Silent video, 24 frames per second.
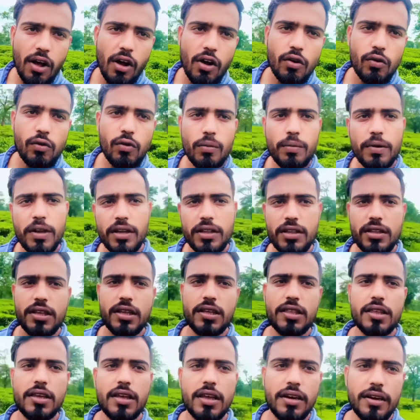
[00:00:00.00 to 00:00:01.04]
और वो भी अच्छी
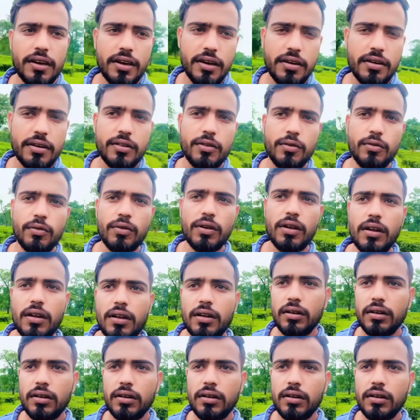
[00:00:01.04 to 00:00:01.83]
अच्छी कंटेंट दूंगा